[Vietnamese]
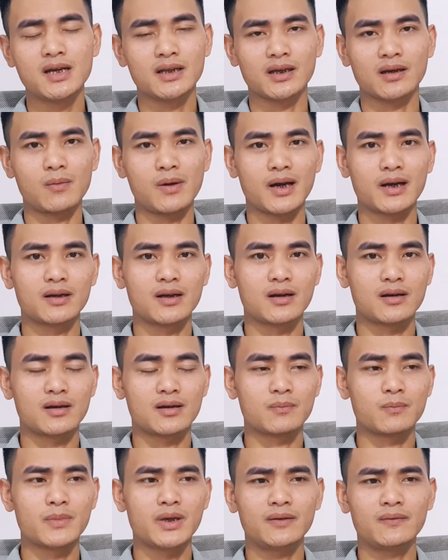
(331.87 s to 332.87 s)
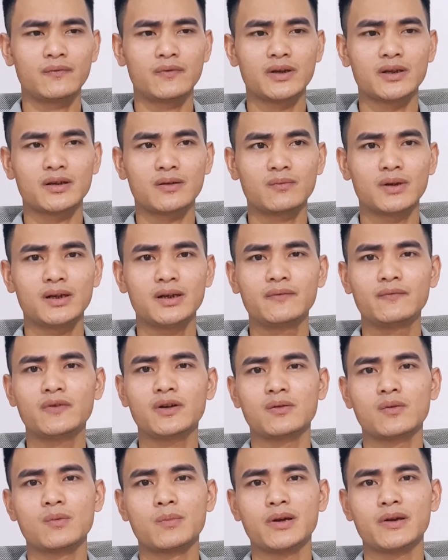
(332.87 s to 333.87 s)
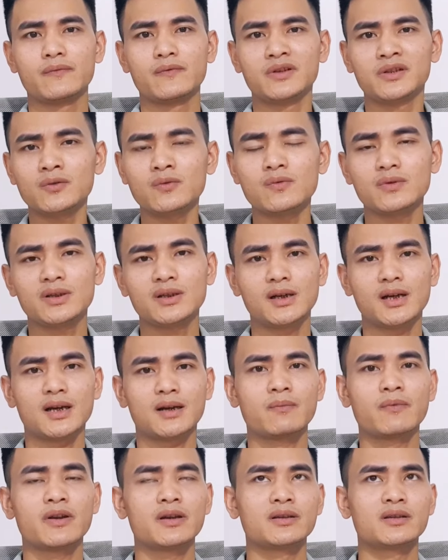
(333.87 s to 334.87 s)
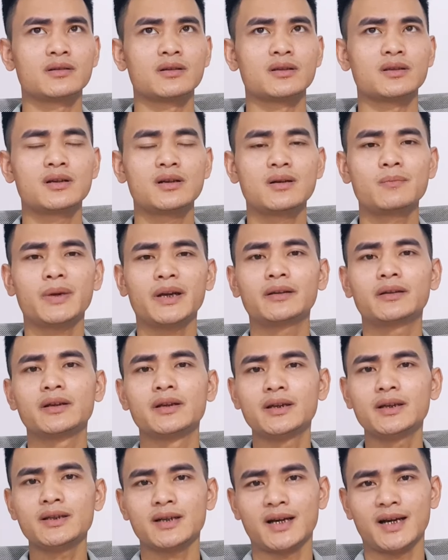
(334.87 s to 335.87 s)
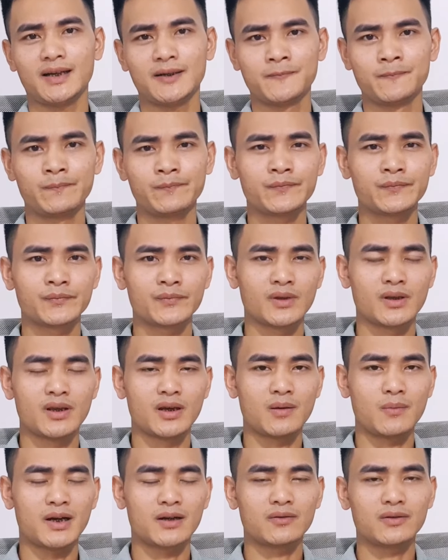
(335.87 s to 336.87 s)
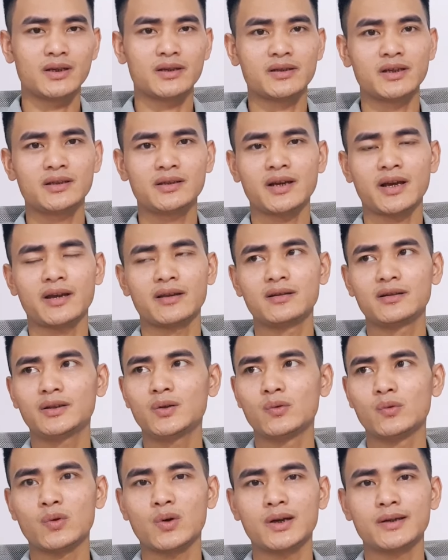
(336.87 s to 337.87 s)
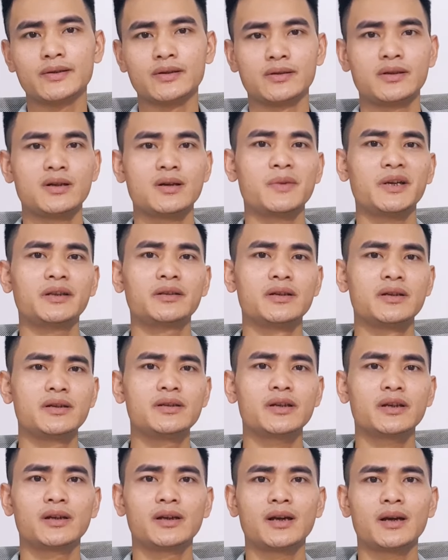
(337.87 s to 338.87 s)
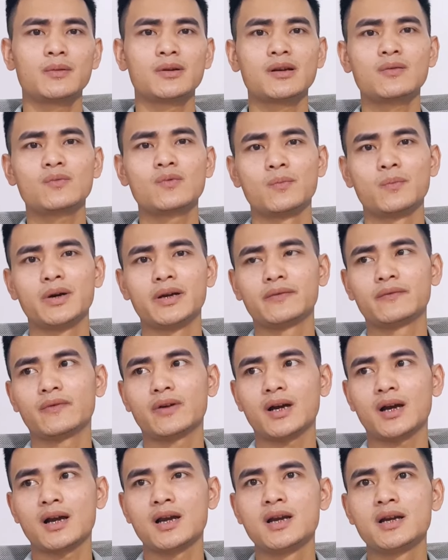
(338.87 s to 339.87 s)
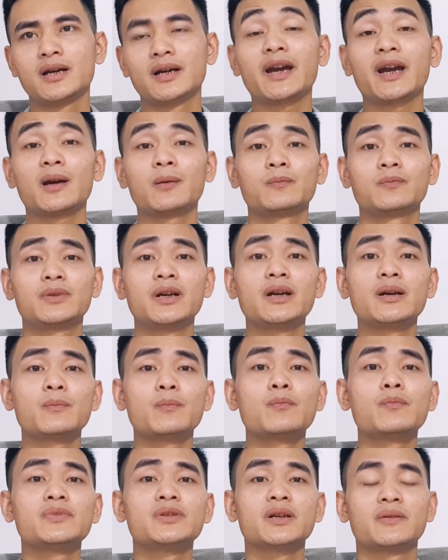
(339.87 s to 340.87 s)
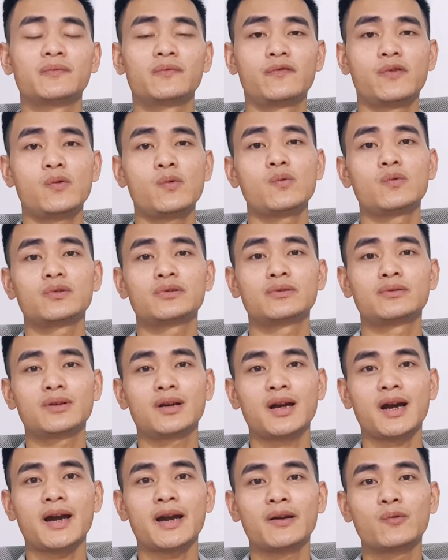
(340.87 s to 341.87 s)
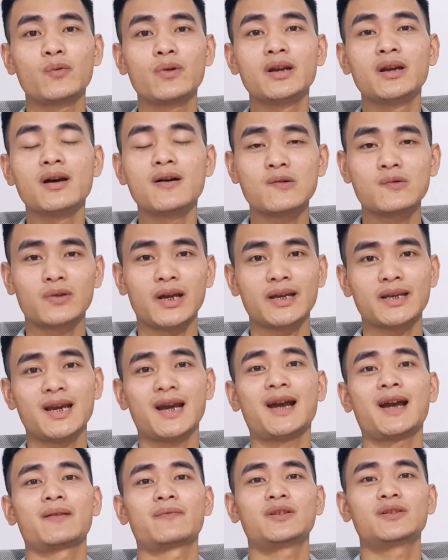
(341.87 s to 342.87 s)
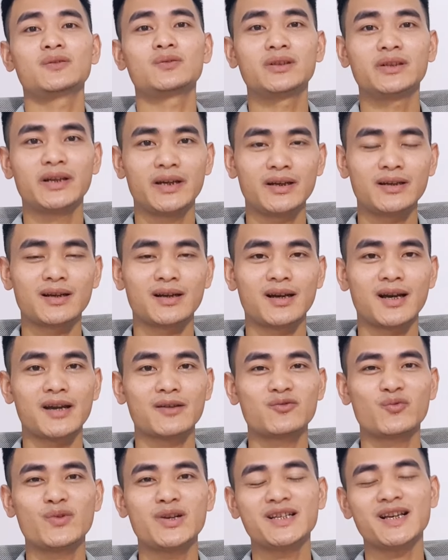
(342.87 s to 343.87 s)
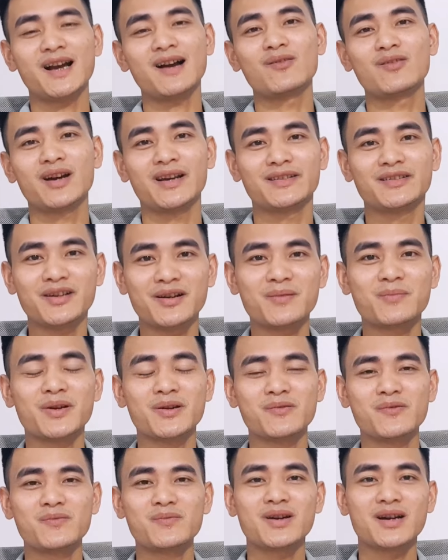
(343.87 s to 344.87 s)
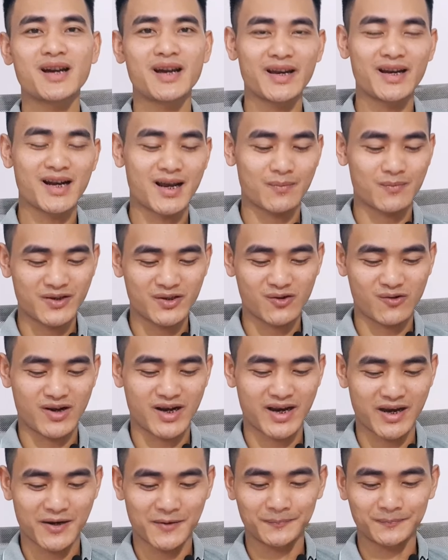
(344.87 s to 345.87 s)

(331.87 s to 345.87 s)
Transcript: thì các bạn ờ, biết về trong cái lĩnh vực của mình ví dụ như là về sửa chữa máy tính chẳng hạn thì các bạn có thể chia sẻ những cái thủ thuật sửa chữa máy tính trên cái blog của mình và kèm thêm dịch vụ cài Windows tại nhà ví dụ như thế thằng cài windows dạo ngày xưa mình cũng hay làm cái trò này